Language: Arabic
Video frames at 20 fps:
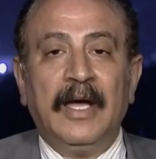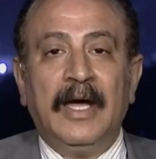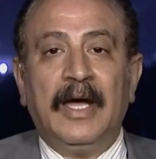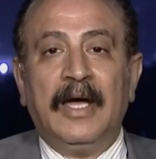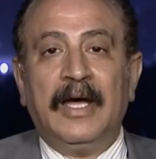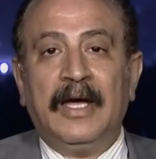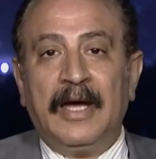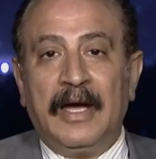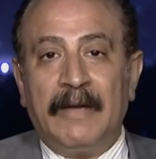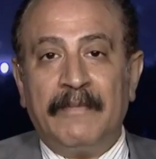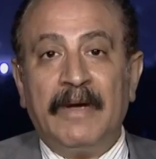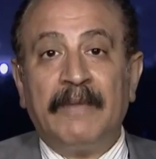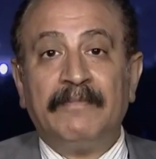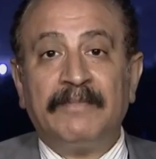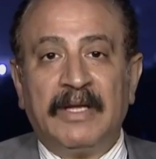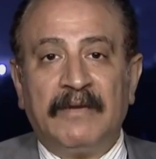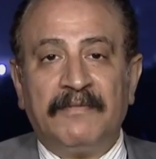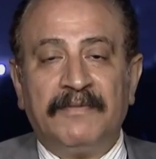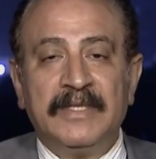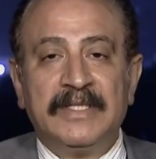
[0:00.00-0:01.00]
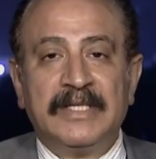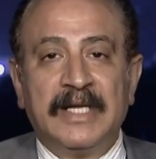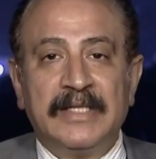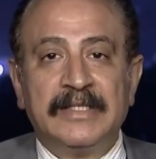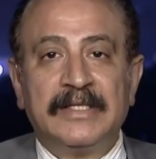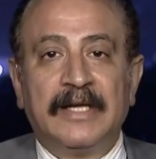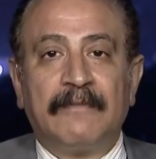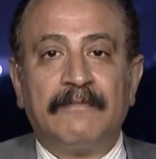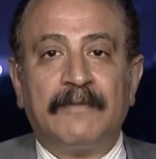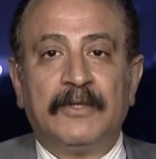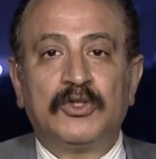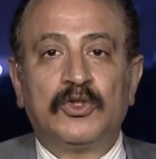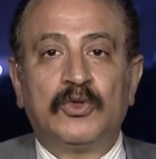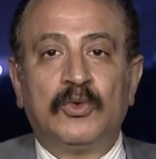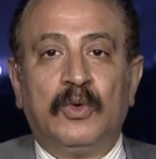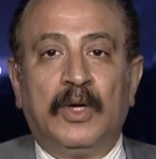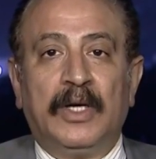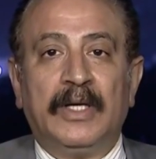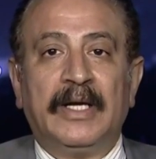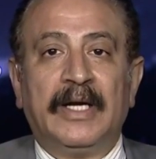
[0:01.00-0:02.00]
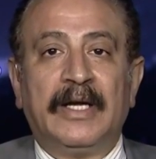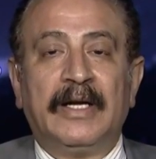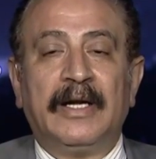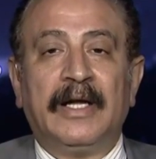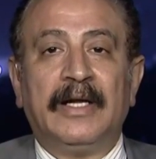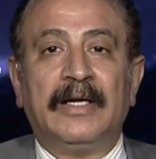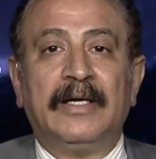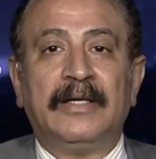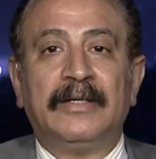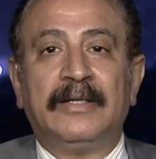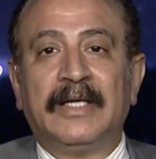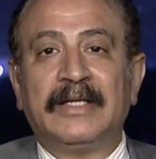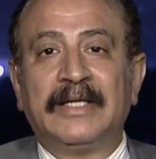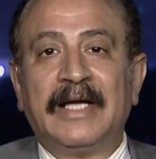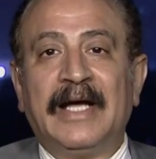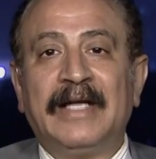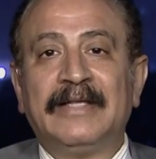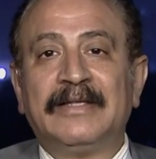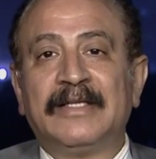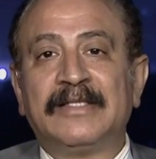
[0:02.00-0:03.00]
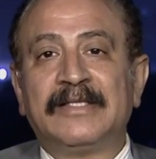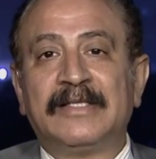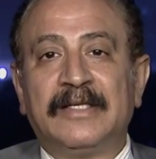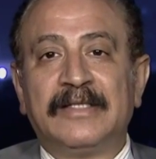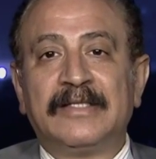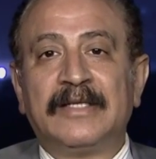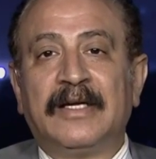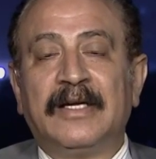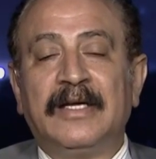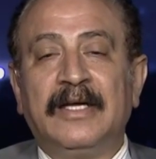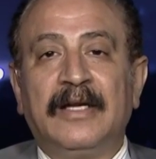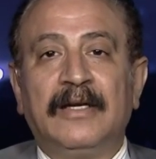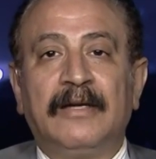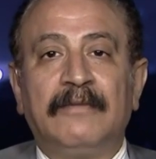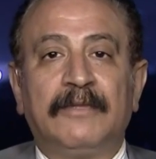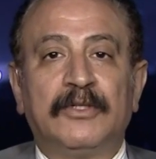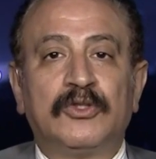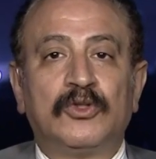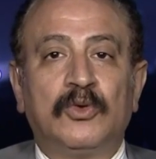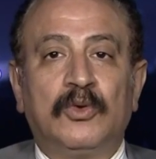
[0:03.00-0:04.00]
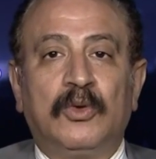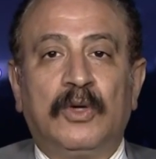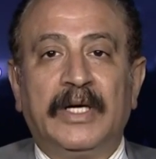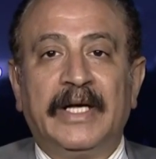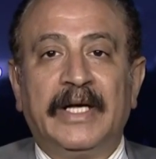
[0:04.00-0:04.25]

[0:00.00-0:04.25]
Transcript: آه، امام تنفيذ هذا المشروع لكن آه، آه، نتحدث نظريا المشروع